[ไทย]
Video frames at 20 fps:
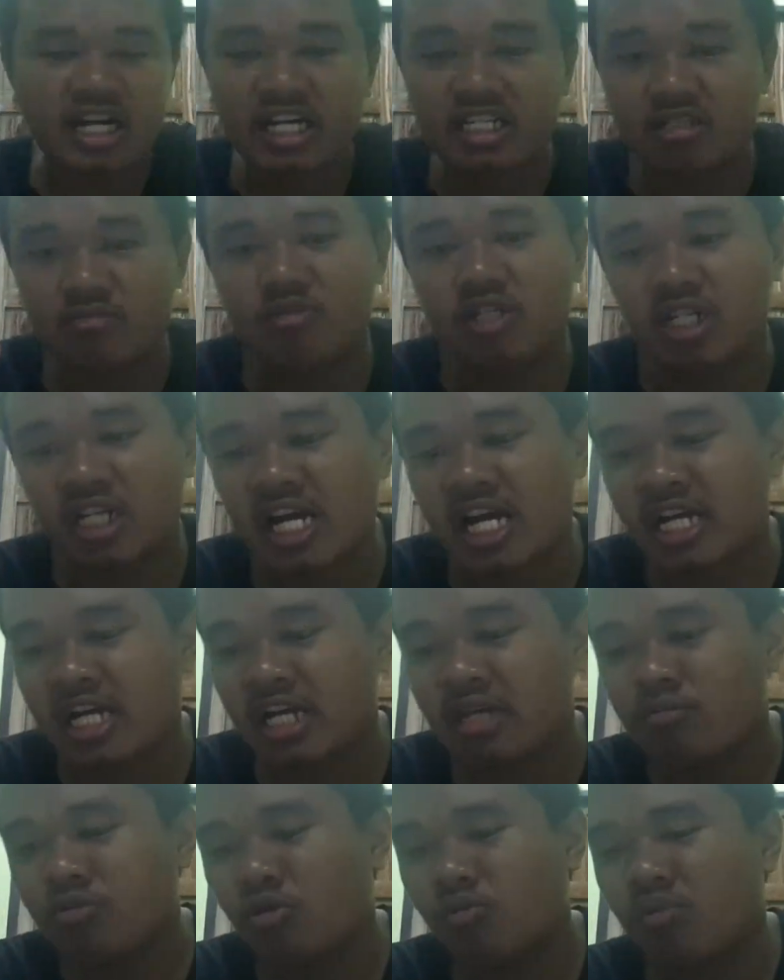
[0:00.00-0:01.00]
ก็น่าจะเหมือนกัน
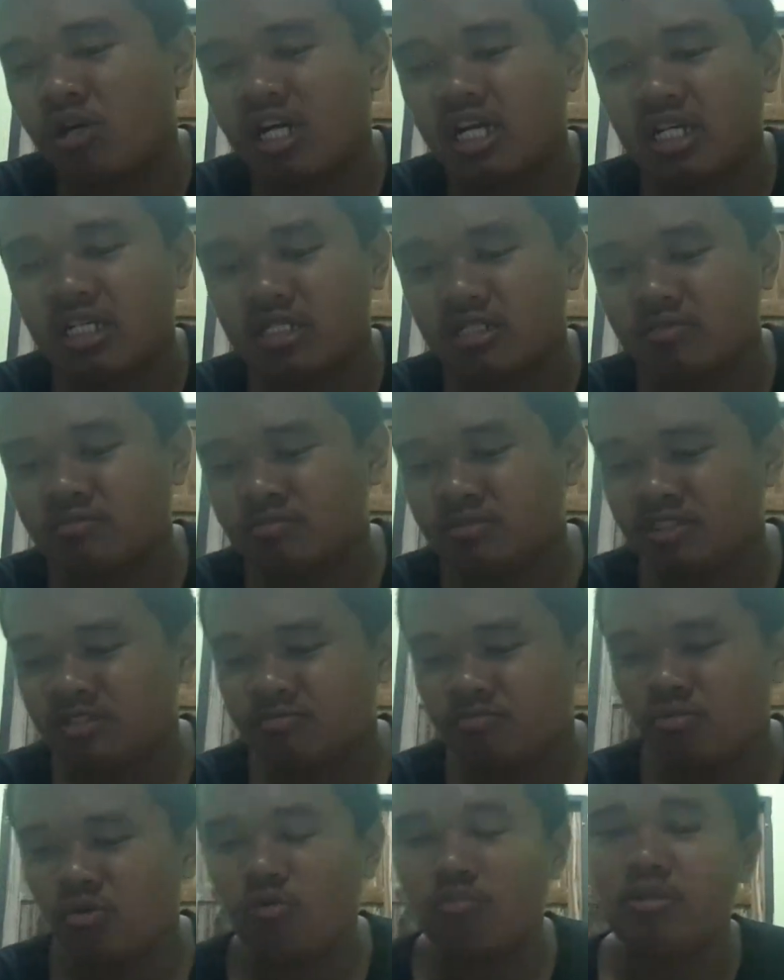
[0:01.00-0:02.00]
นะ ผมว่า
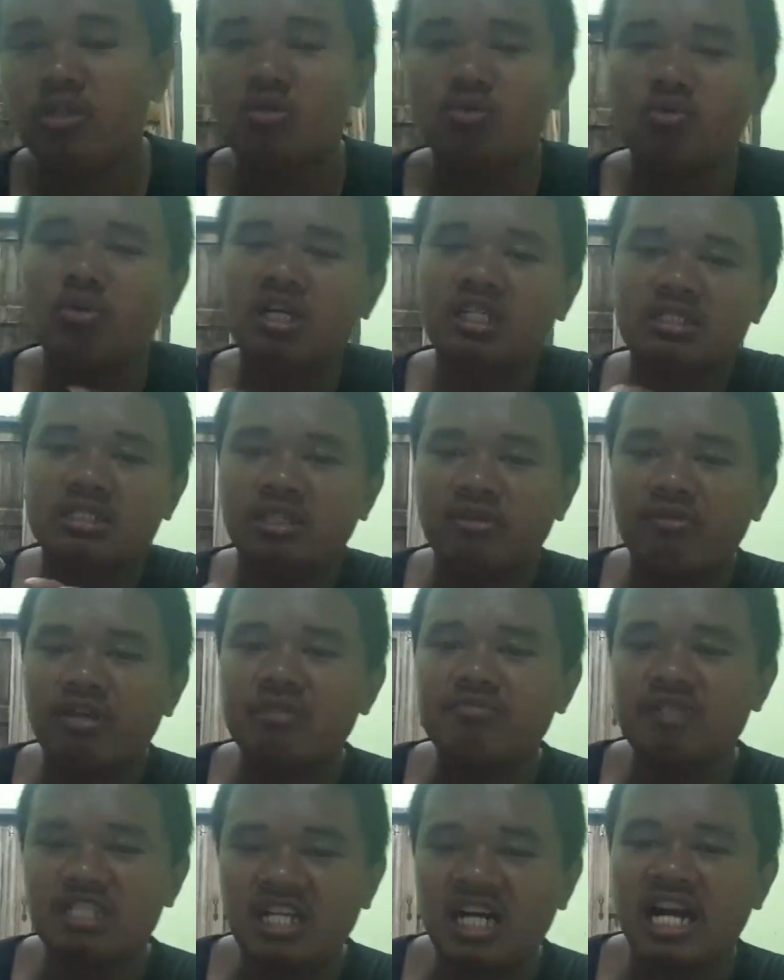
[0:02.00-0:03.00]
ผมไม่รู้ว่าเซ
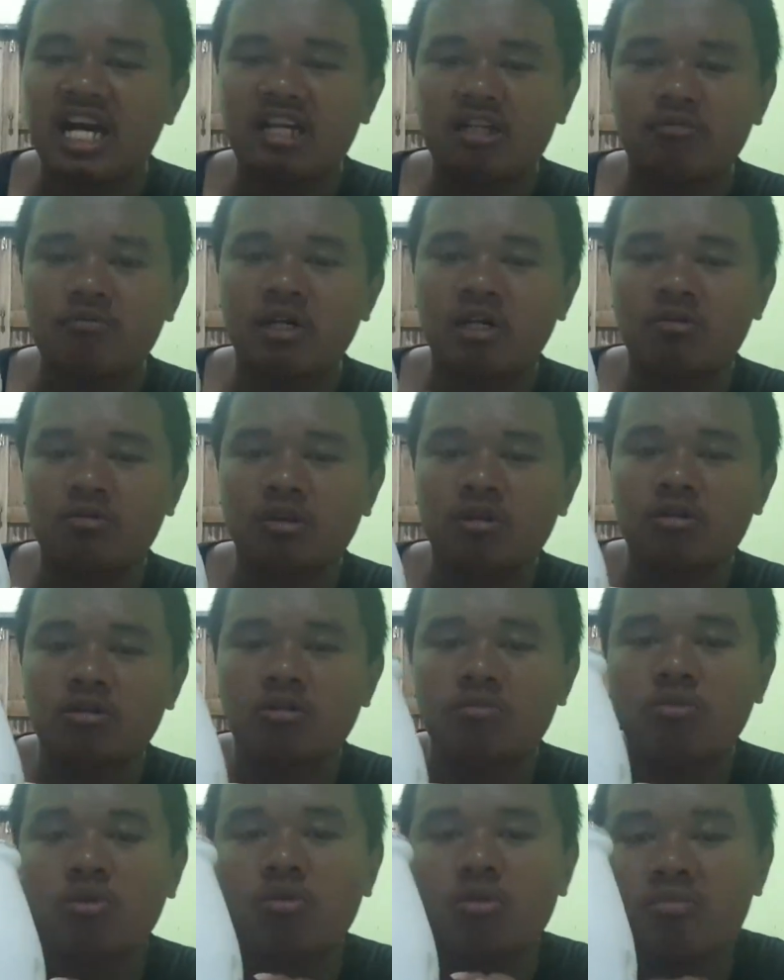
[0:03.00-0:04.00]
เว่นมีขายหรือเปล่า เพราะ
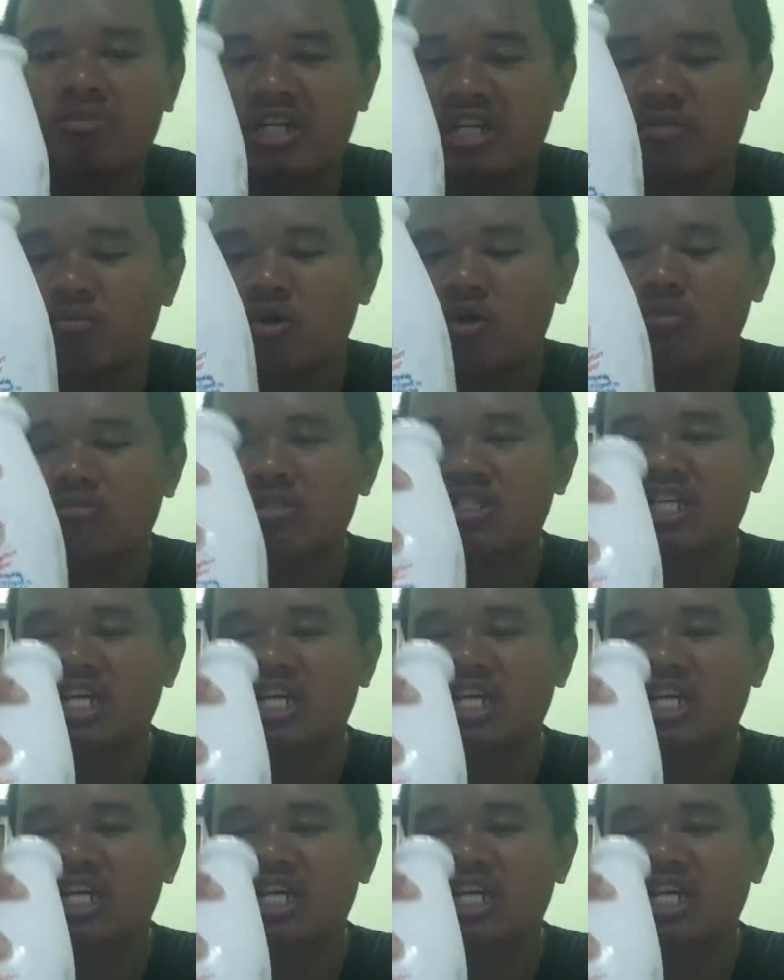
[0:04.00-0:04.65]
ผมก็ไม่ได้มองเห